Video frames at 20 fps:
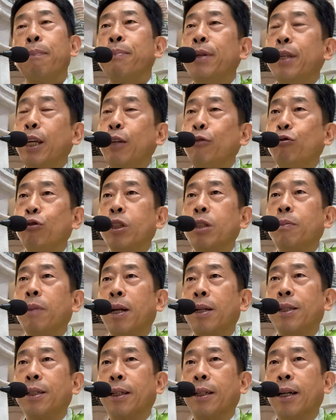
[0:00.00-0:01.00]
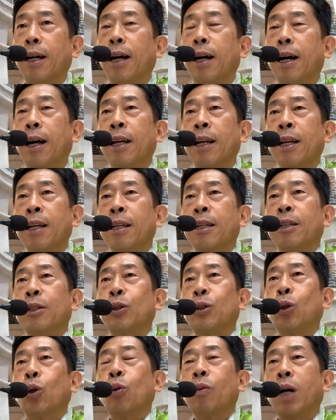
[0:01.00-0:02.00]
피해 주지 말자가
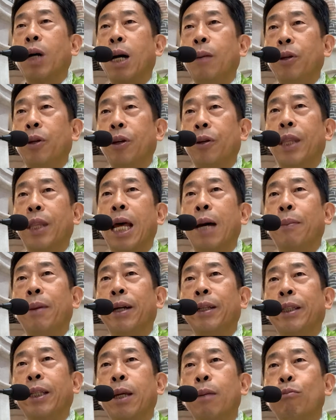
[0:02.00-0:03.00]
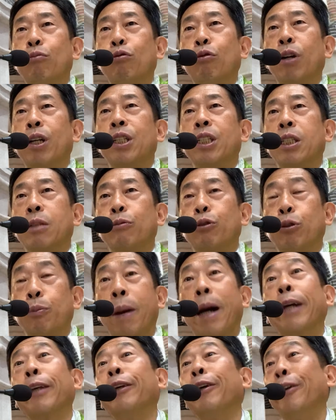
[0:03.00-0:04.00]
조금 가면 남한테 무관심으로
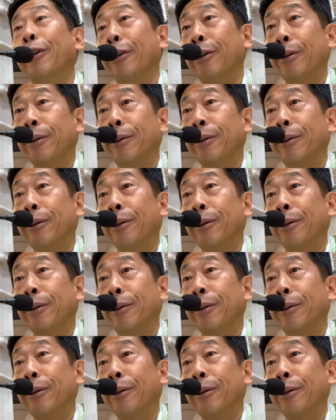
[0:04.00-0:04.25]
바뀌어요.